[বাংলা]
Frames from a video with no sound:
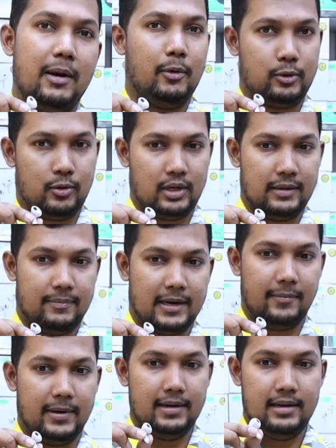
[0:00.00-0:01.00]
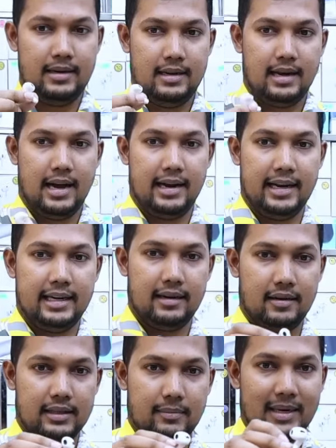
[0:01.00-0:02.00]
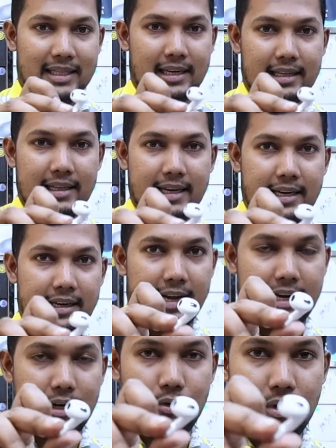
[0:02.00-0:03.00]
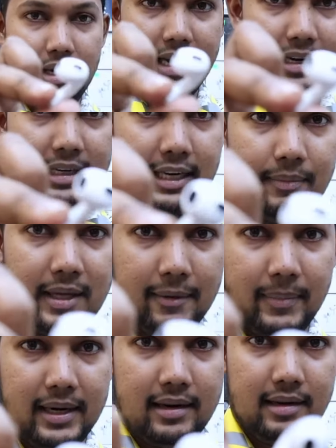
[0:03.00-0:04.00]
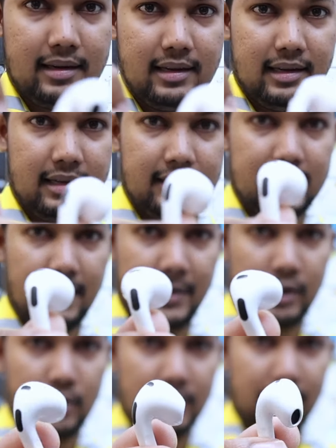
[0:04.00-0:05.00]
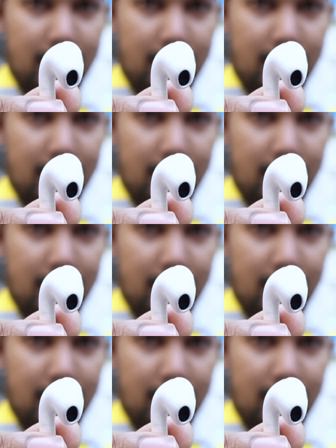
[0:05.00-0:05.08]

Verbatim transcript: প্লে পোস্ট করতে পারবেন আর এটার মাথাটা দেখেন এখানে কিন্তু এয়ার টিপ থাকবে না সেম এরকম